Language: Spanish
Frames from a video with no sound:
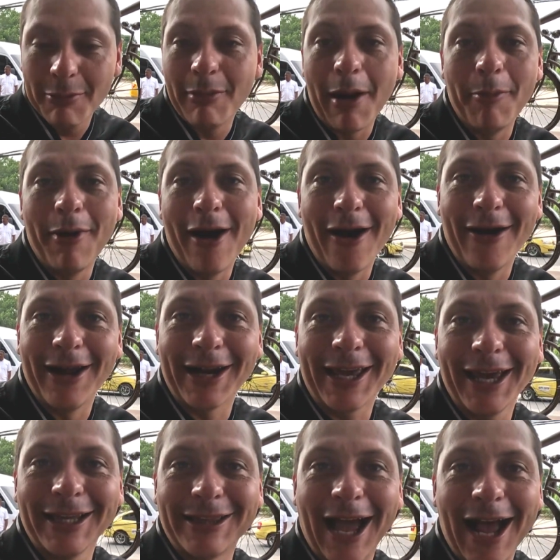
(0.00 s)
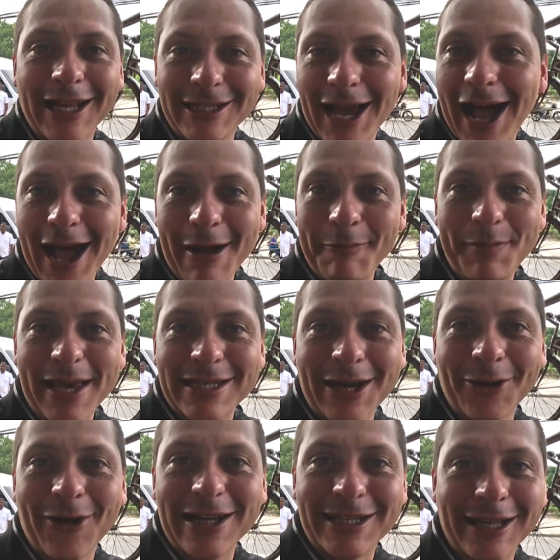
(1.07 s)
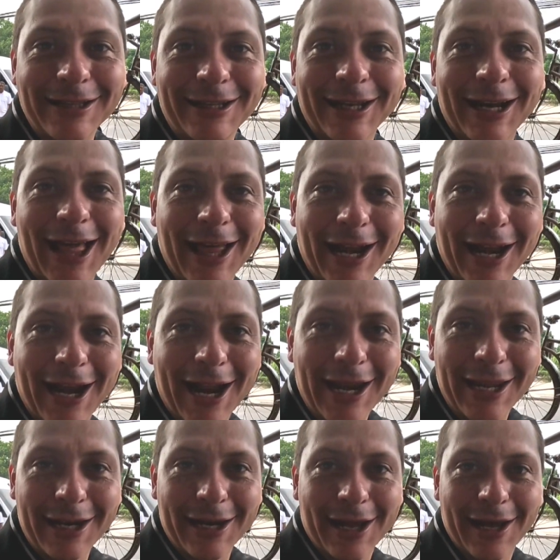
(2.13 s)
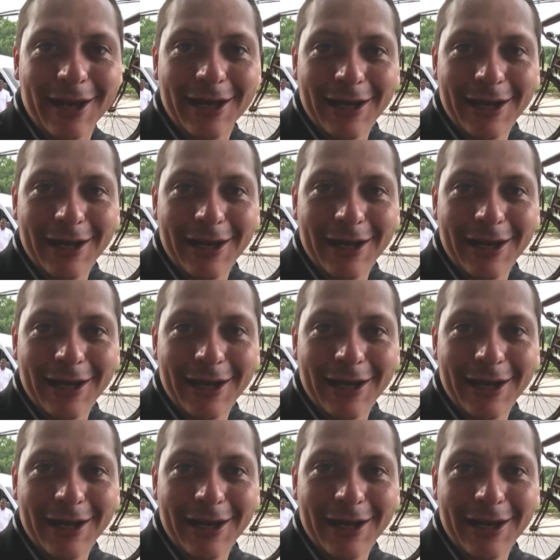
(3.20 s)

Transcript: Vamos a ver qué tal, ya empieza uno a sentir la adrenalina.